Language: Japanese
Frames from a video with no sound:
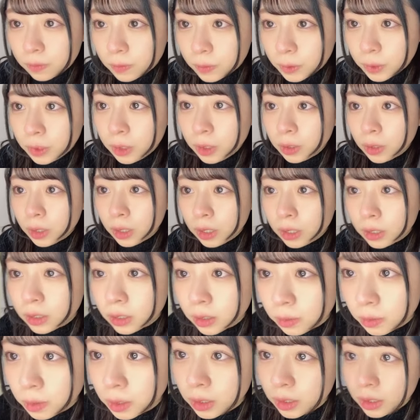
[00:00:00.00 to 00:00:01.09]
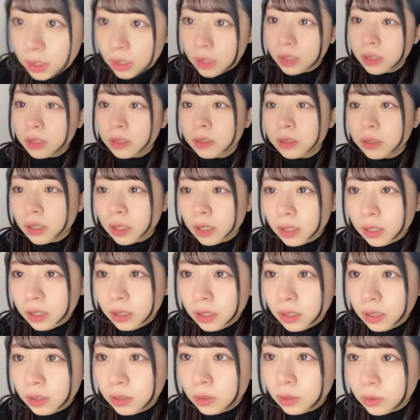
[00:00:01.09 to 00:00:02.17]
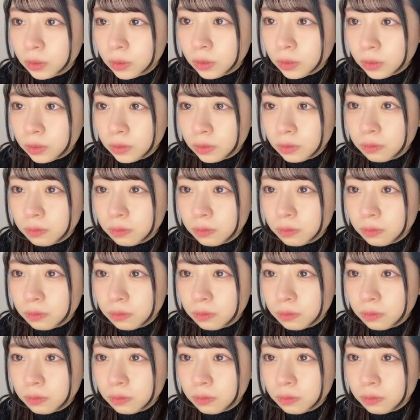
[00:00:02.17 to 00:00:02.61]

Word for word: もちろんはなちゃんも SP ありがとう。